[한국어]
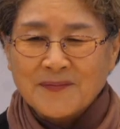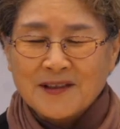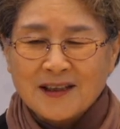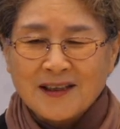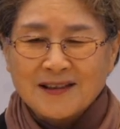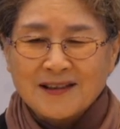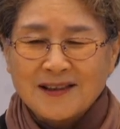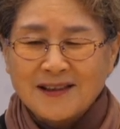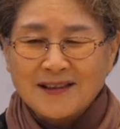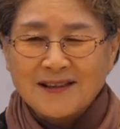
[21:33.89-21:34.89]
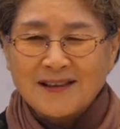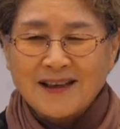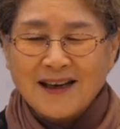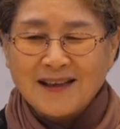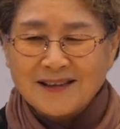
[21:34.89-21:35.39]

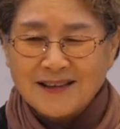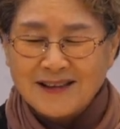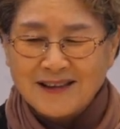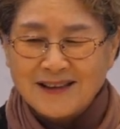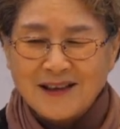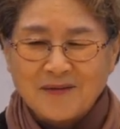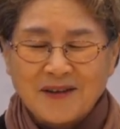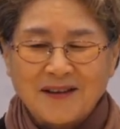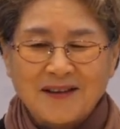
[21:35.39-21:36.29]
제7일 안식일이 되면